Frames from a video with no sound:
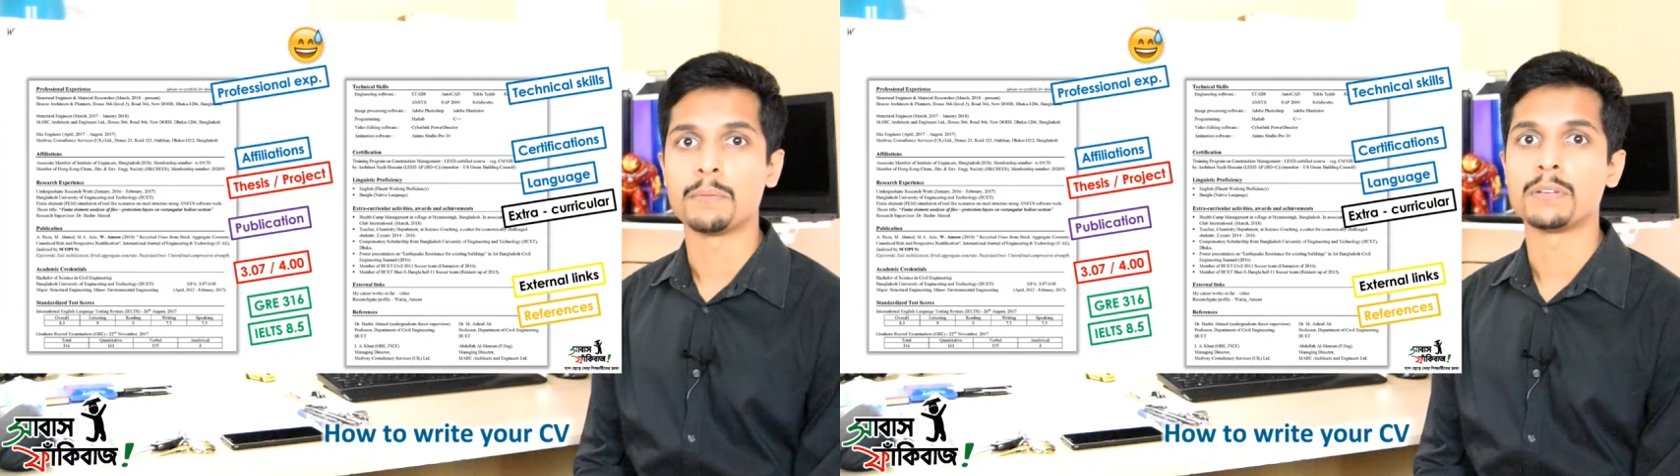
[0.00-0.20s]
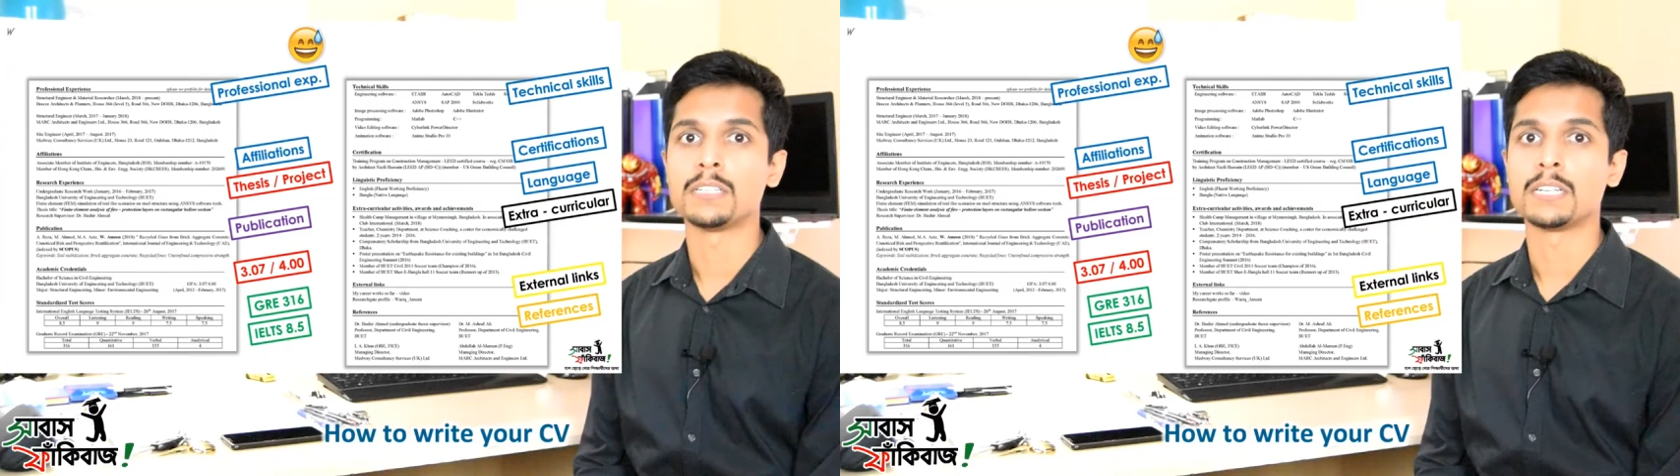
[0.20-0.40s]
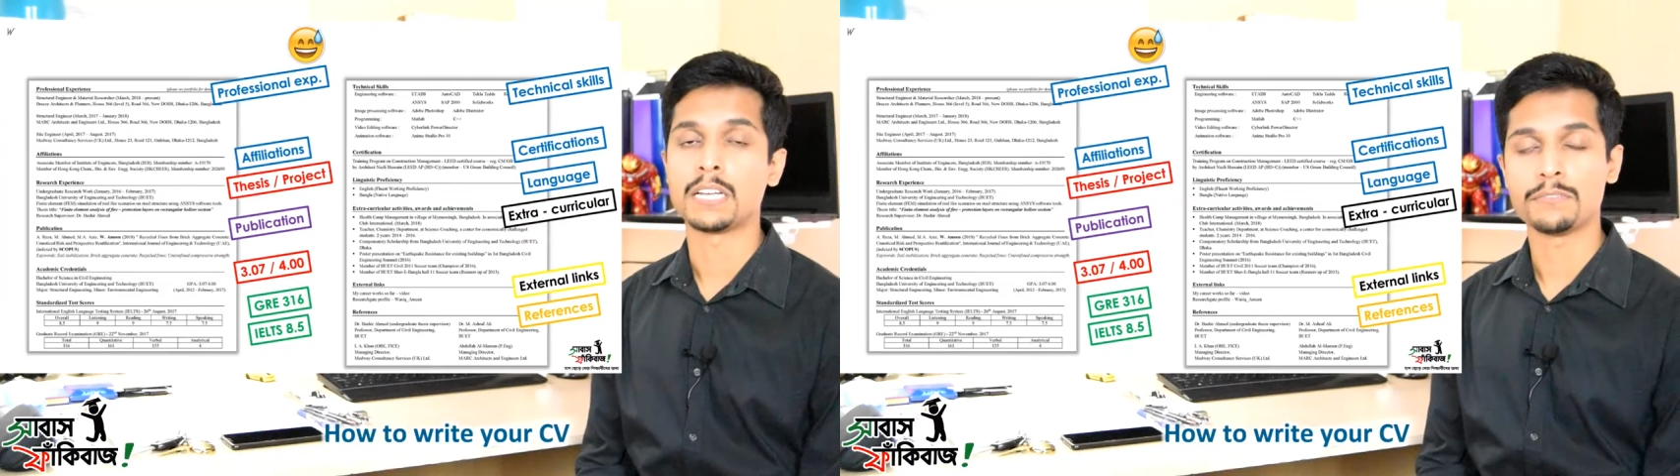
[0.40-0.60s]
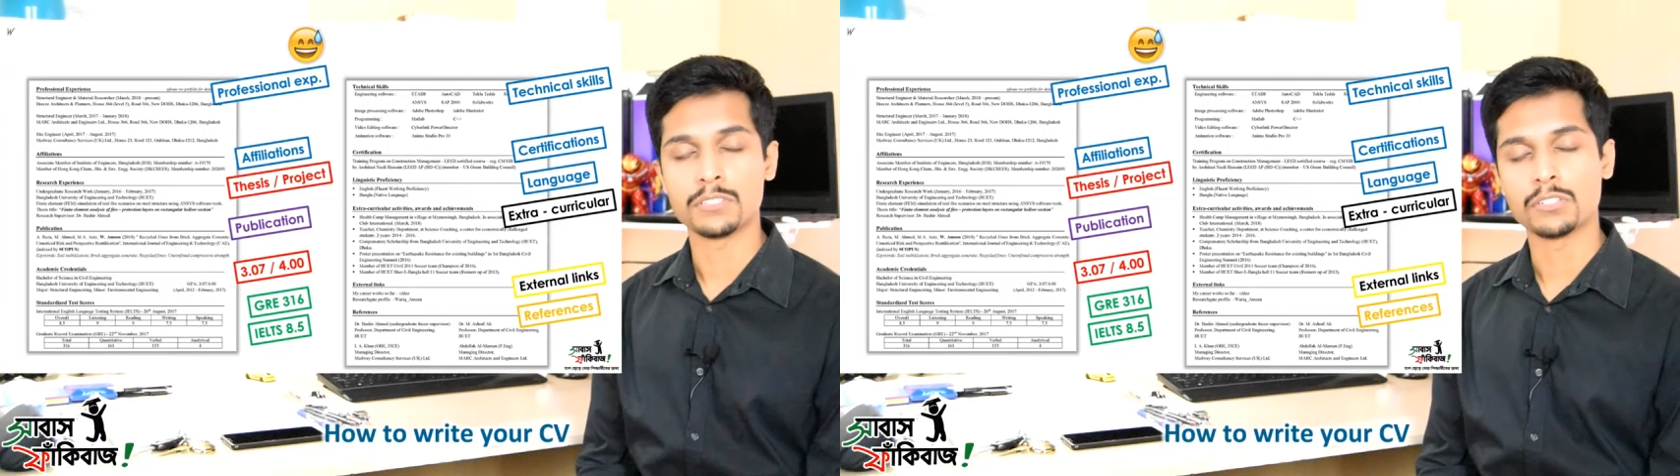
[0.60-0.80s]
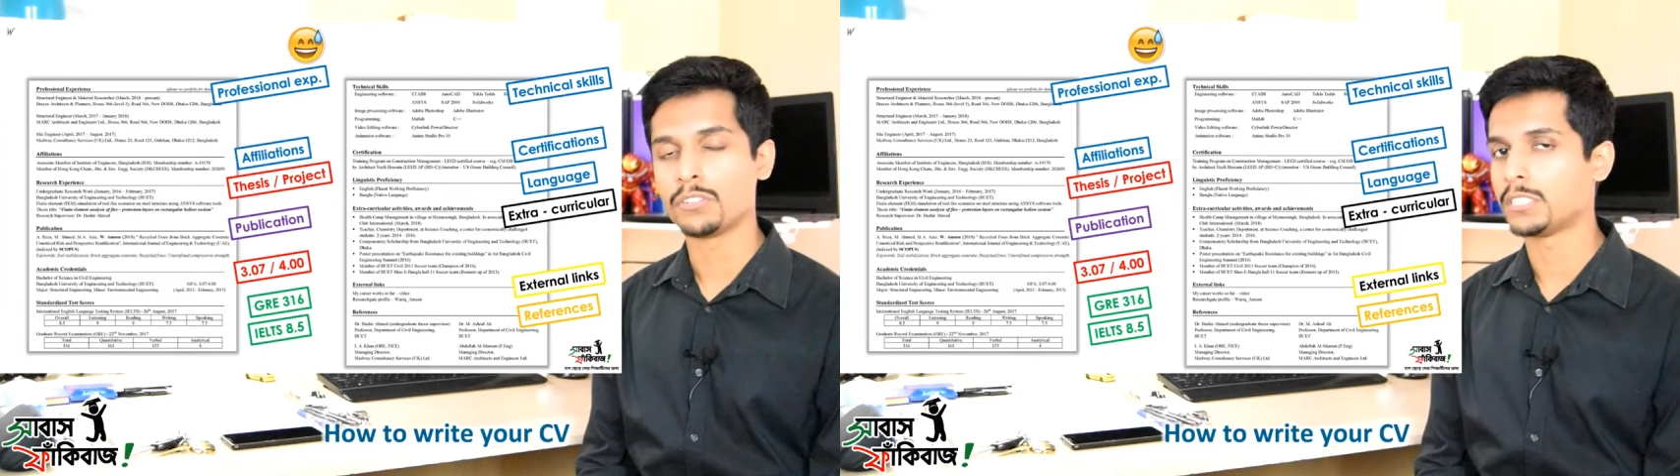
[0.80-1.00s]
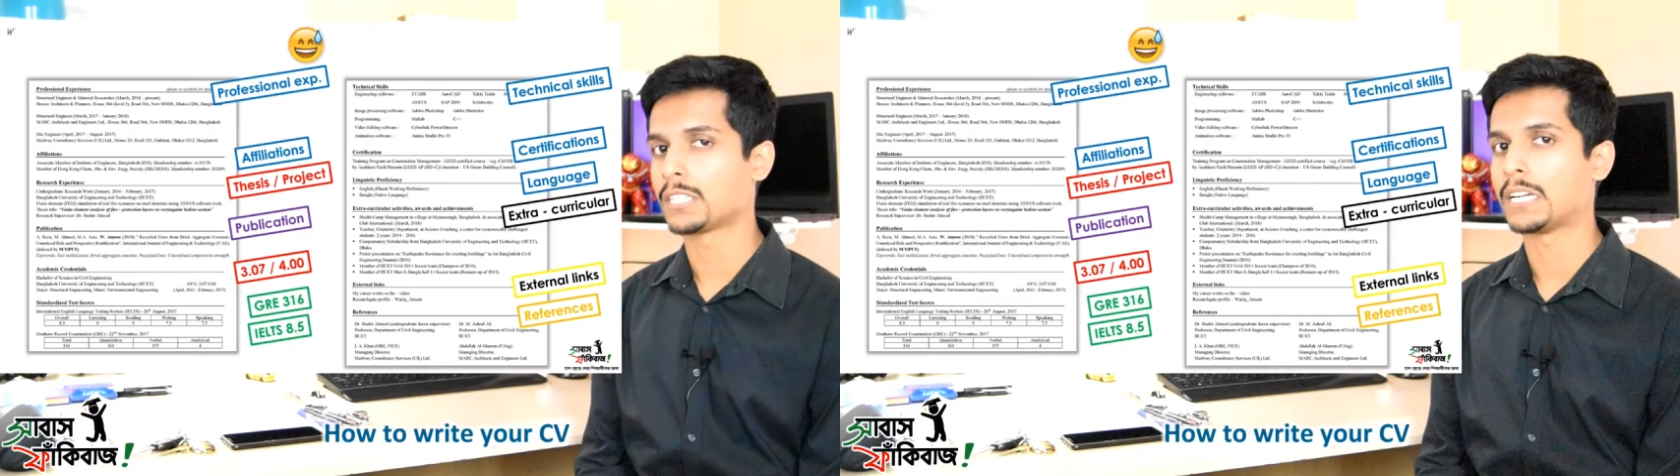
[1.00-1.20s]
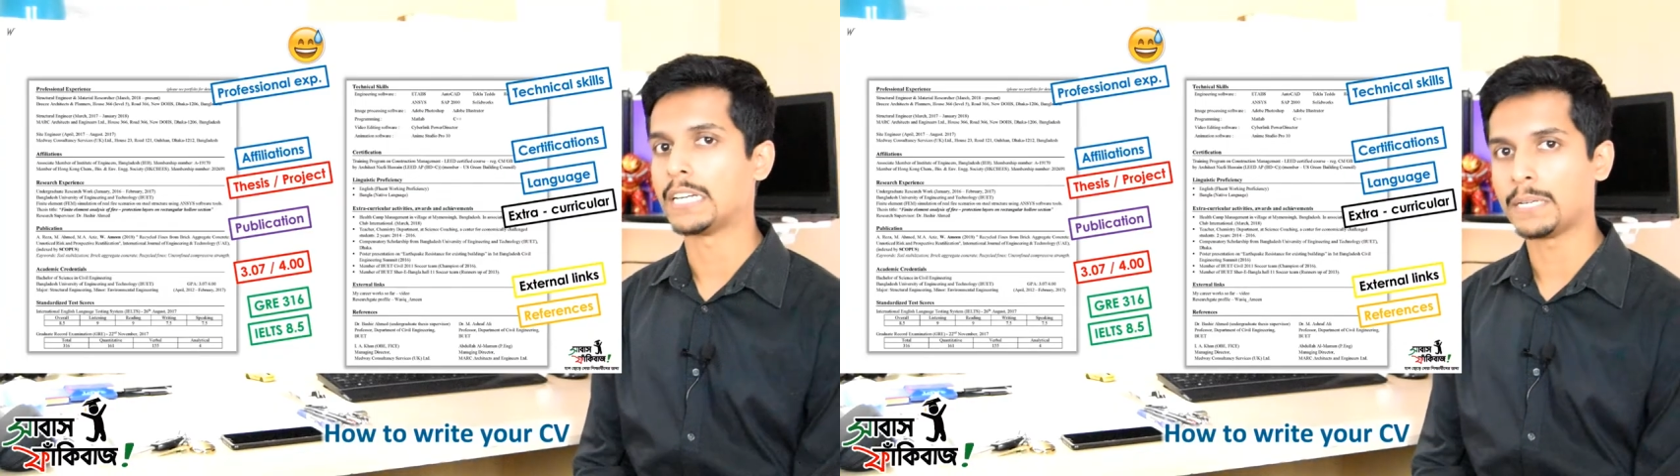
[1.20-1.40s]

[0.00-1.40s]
আমাদের এই ভিডিওর নিচের